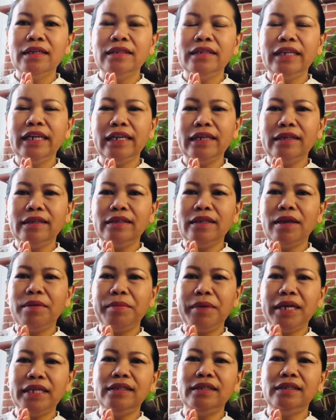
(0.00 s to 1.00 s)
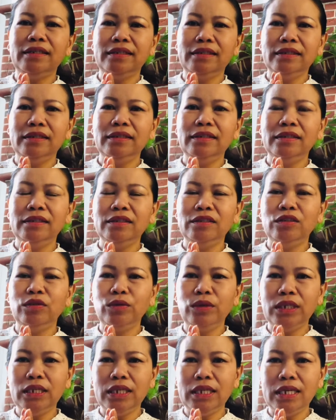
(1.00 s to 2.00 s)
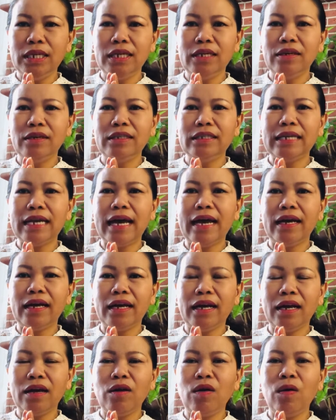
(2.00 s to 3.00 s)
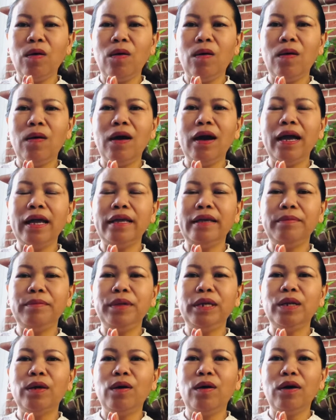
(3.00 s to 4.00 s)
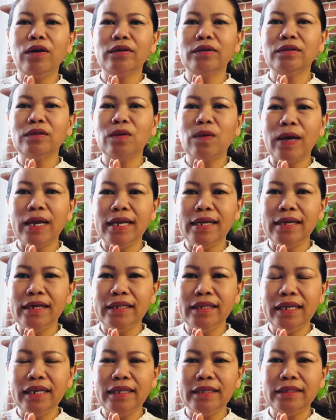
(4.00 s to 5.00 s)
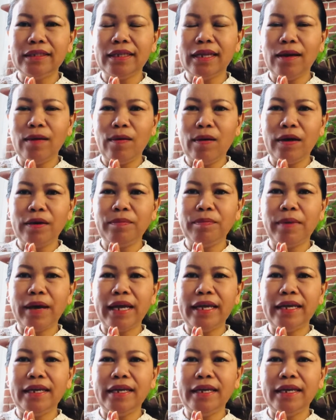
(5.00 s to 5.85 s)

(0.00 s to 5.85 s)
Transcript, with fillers: นิกได้มาถึงจุดนี้นะจ๊ะกะขอให้พี่น้อง ซอยเหลือนิกตลอดไป